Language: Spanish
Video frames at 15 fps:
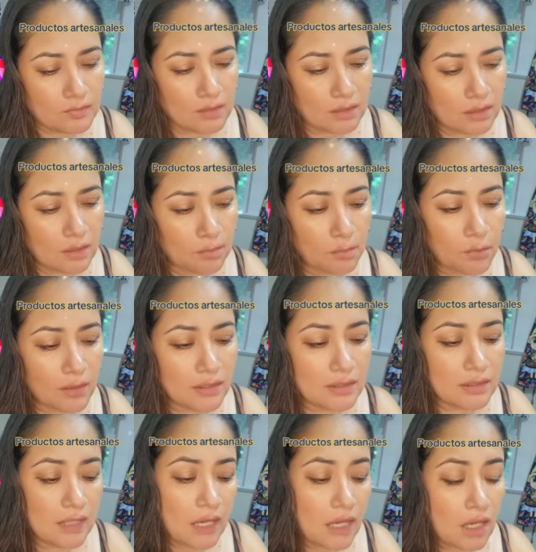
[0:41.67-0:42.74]
y
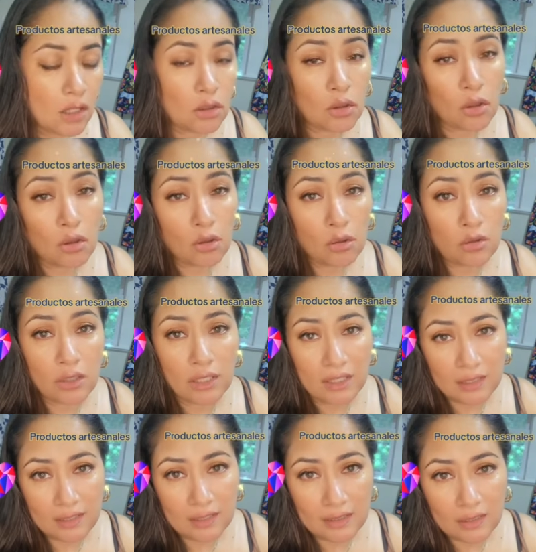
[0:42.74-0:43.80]
pues todos los
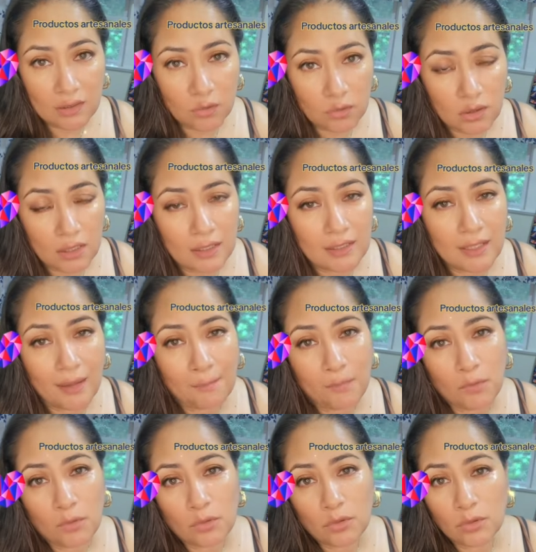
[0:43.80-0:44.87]
ingredientes que
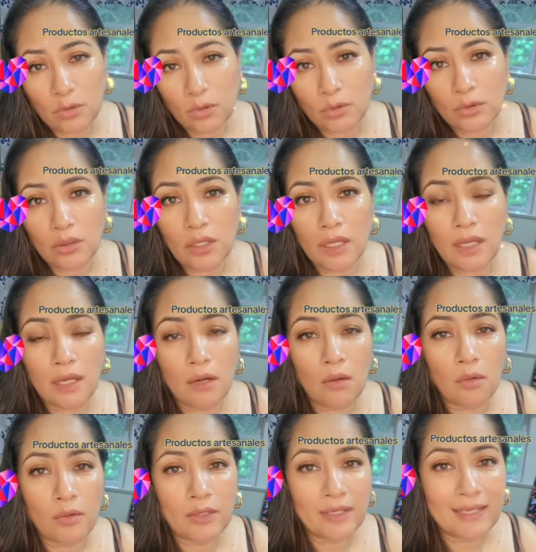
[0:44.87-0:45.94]
utilizamos son de
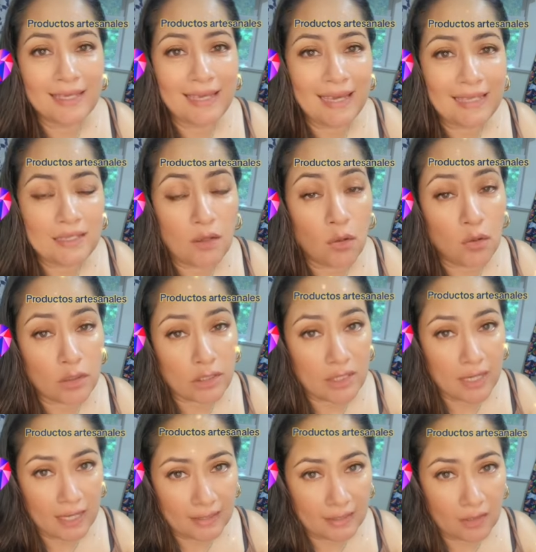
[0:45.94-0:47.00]
origen
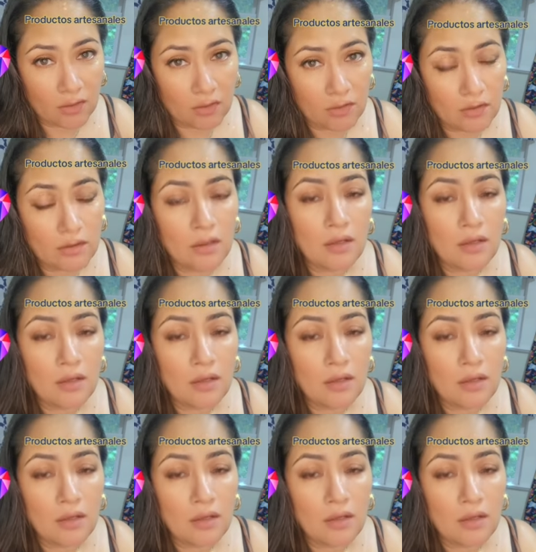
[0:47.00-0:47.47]
orgánico,